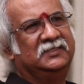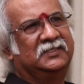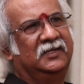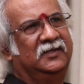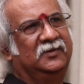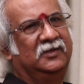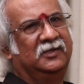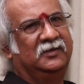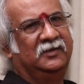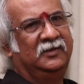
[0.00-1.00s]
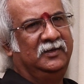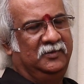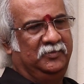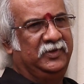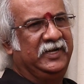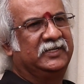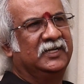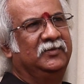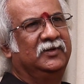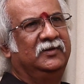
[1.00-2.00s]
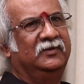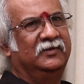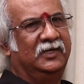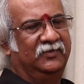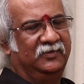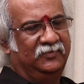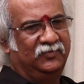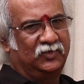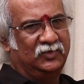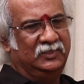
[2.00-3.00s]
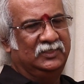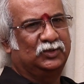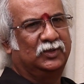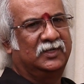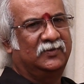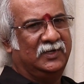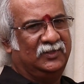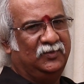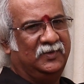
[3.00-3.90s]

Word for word: తీసుకెళ్ళాను బ్రేక్ టైంలోనే ఆయన ఫోటోలు తీసుకున్నారు వాళ్ళతో